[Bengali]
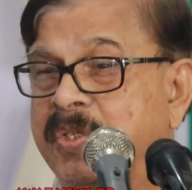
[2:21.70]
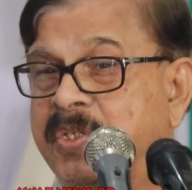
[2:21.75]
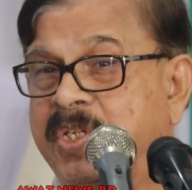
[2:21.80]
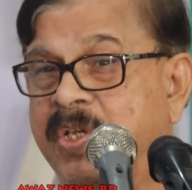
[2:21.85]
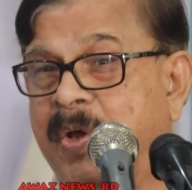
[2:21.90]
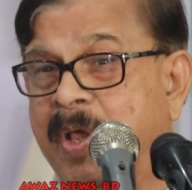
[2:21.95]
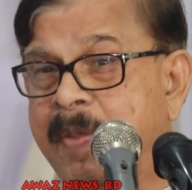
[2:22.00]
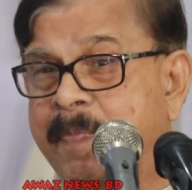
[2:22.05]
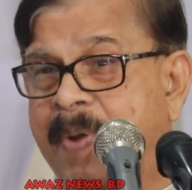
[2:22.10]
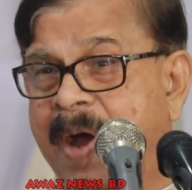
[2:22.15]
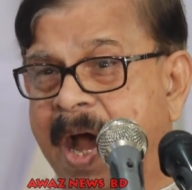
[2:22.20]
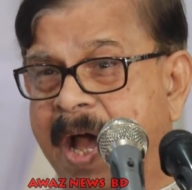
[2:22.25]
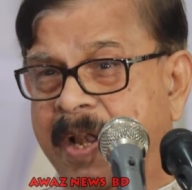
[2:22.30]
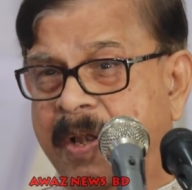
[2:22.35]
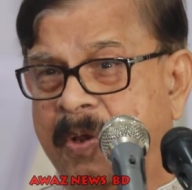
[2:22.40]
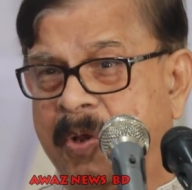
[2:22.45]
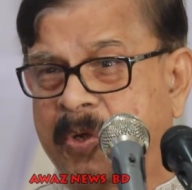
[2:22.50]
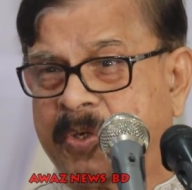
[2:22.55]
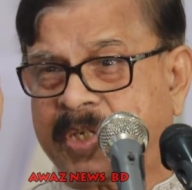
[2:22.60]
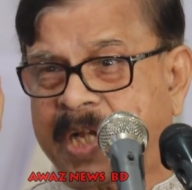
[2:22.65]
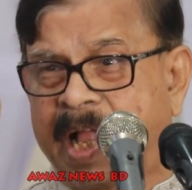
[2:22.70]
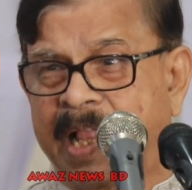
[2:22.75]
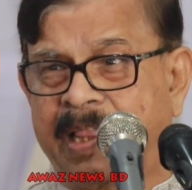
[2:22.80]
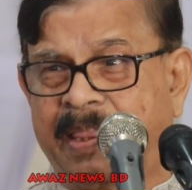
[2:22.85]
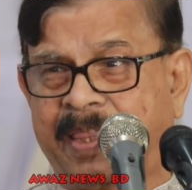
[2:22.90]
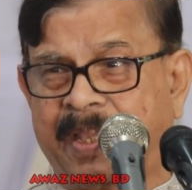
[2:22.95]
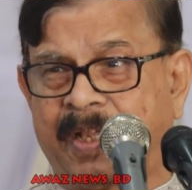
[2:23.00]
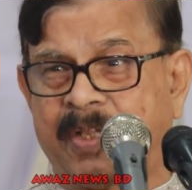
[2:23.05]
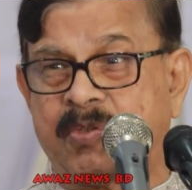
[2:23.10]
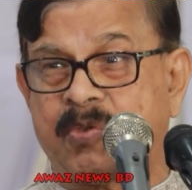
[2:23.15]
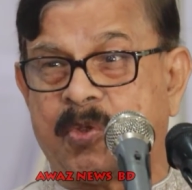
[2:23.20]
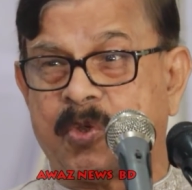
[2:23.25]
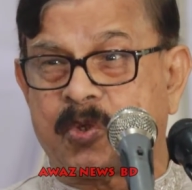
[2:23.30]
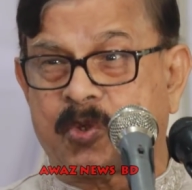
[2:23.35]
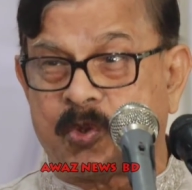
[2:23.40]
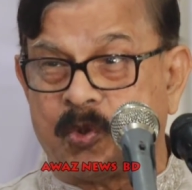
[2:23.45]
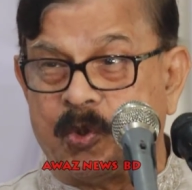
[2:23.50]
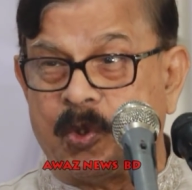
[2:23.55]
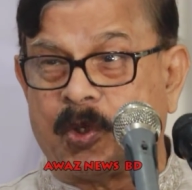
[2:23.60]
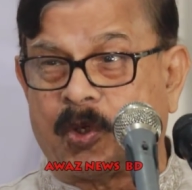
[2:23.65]
যে ওই বাহান্ন সাল থেকে যদি
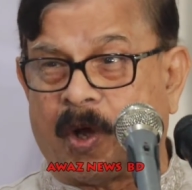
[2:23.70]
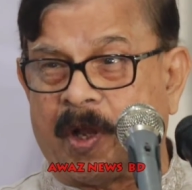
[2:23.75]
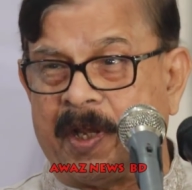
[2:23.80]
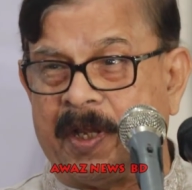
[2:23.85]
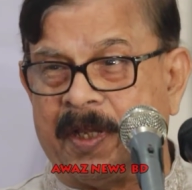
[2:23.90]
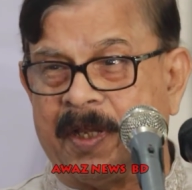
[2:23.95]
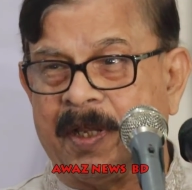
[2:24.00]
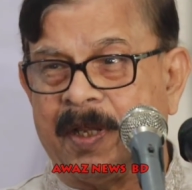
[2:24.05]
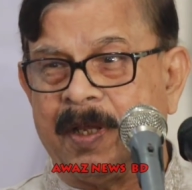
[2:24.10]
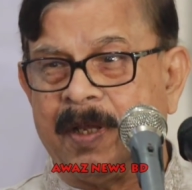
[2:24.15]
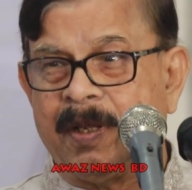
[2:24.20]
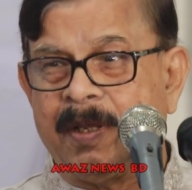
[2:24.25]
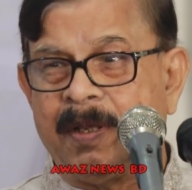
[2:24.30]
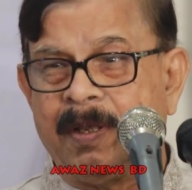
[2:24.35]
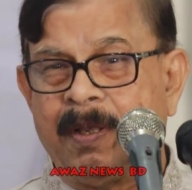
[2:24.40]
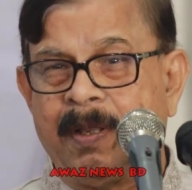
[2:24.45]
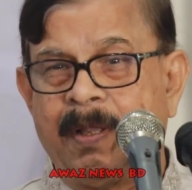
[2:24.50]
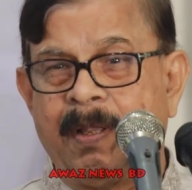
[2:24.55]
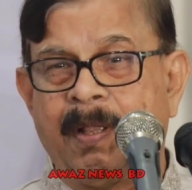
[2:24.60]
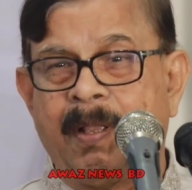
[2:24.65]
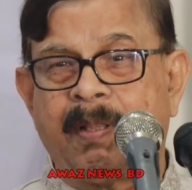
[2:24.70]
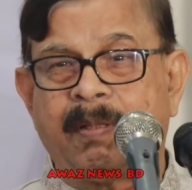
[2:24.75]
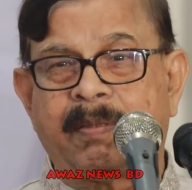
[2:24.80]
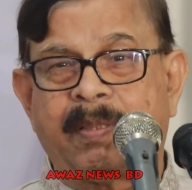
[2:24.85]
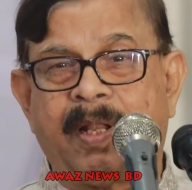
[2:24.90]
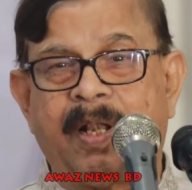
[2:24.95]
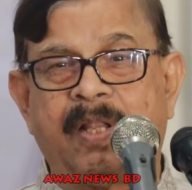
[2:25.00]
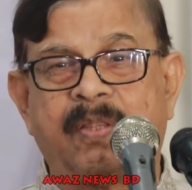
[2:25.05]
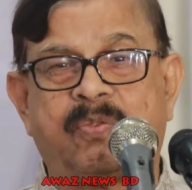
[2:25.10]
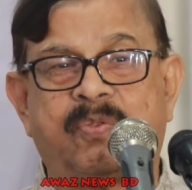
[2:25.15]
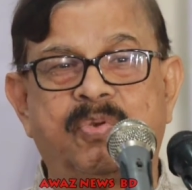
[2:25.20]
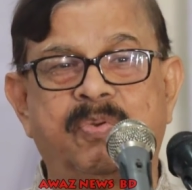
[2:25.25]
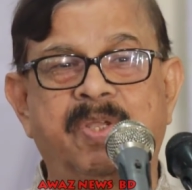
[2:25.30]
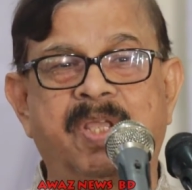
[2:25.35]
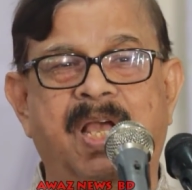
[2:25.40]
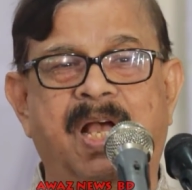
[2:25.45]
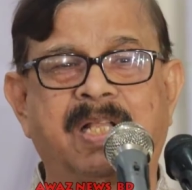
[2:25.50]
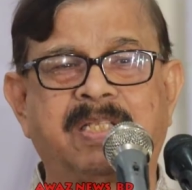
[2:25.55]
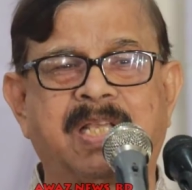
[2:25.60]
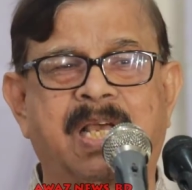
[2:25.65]
শুরু করি তাহলে দুই
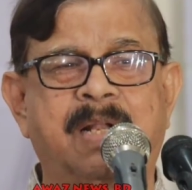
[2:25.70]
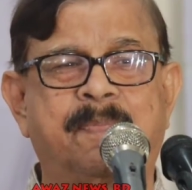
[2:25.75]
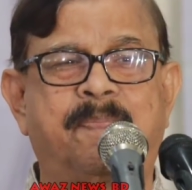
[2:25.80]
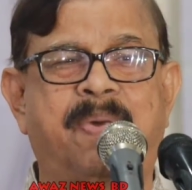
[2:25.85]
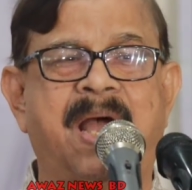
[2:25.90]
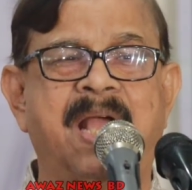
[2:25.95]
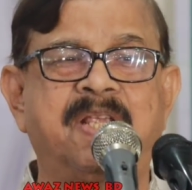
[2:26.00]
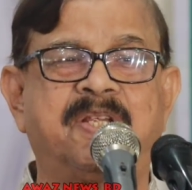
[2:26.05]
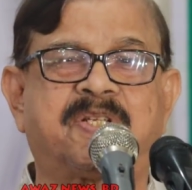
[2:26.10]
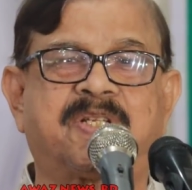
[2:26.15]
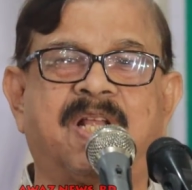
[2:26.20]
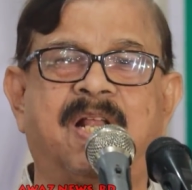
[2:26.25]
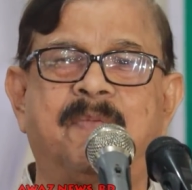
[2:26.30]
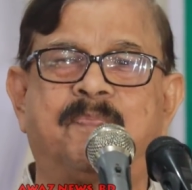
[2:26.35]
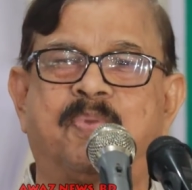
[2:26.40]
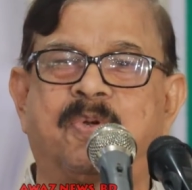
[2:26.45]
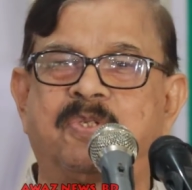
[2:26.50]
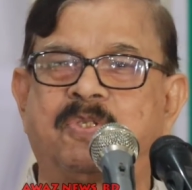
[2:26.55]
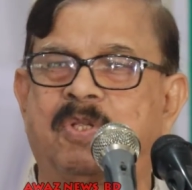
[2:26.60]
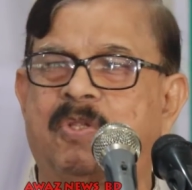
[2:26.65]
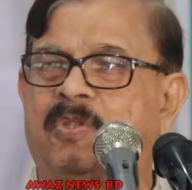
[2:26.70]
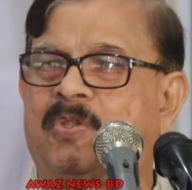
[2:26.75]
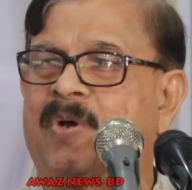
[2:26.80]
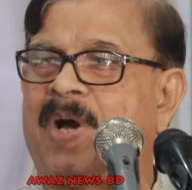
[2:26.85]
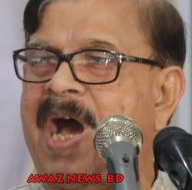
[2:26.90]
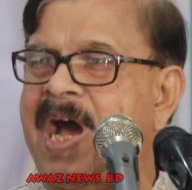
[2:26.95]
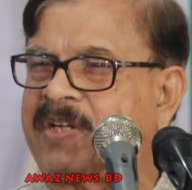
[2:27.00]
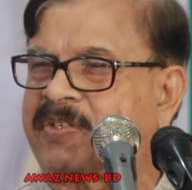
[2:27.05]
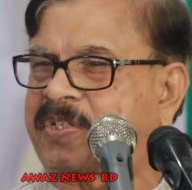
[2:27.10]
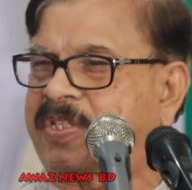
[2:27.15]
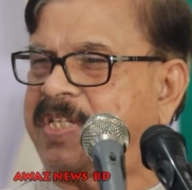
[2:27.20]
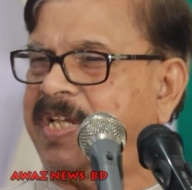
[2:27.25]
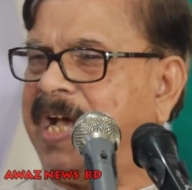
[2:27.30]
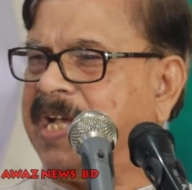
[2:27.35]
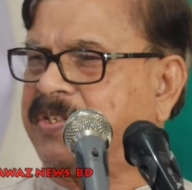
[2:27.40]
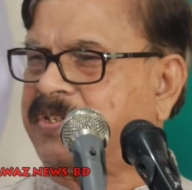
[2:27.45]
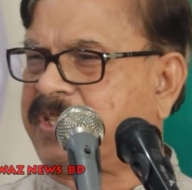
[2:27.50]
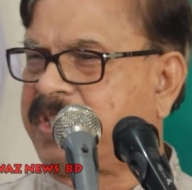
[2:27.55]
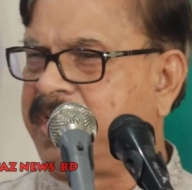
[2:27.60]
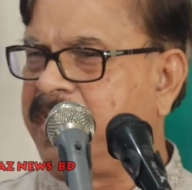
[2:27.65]
সাল পর্যন্ত আস্তে
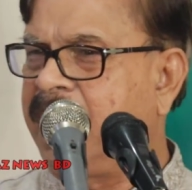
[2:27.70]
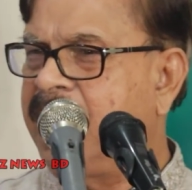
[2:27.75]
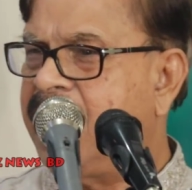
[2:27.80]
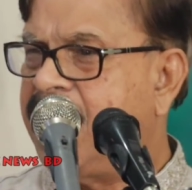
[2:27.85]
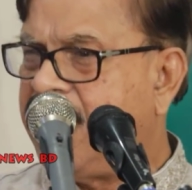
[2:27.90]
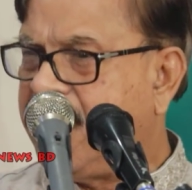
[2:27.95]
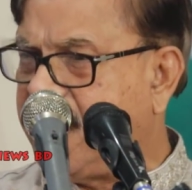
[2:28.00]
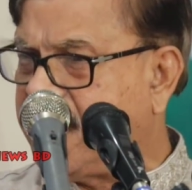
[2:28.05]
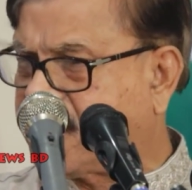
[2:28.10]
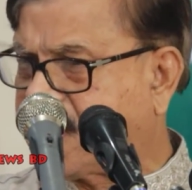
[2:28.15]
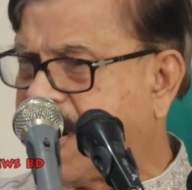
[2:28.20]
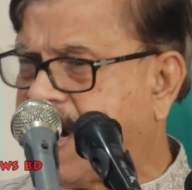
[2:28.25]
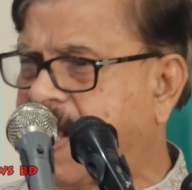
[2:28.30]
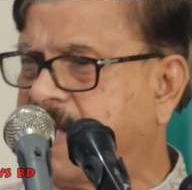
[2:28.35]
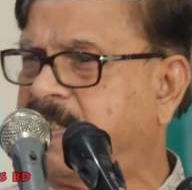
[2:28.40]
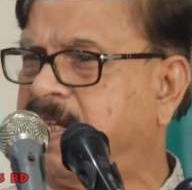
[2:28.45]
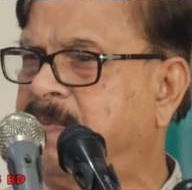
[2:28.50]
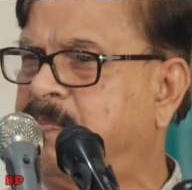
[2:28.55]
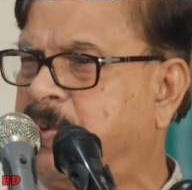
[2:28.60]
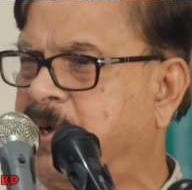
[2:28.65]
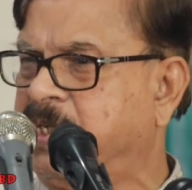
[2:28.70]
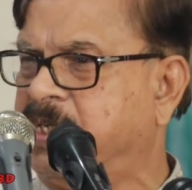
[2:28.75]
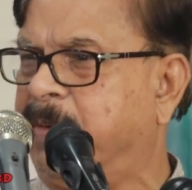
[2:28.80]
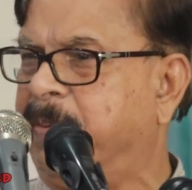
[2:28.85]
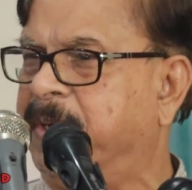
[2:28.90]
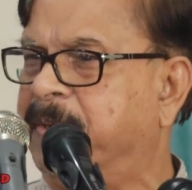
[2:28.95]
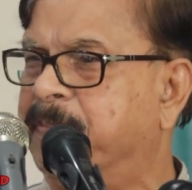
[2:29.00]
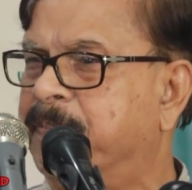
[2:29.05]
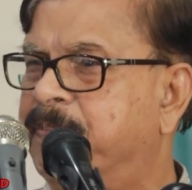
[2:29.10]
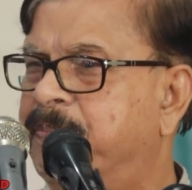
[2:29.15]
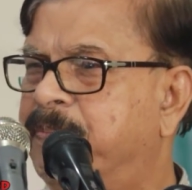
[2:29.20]
আস্তে এসার আদান পড়ে যাবে